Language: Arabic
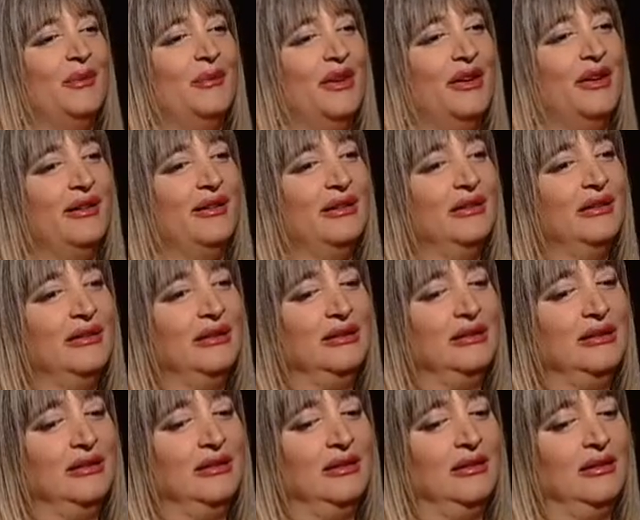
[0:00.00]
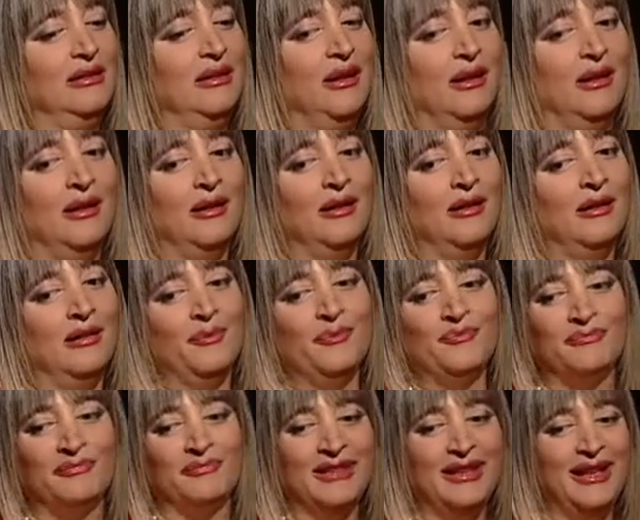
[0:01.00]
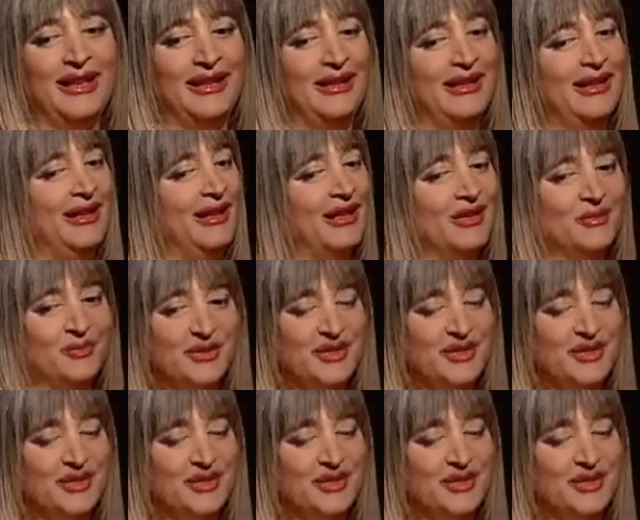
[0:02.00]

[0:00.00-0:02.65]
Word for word: بقى آه، آه، يعني كانت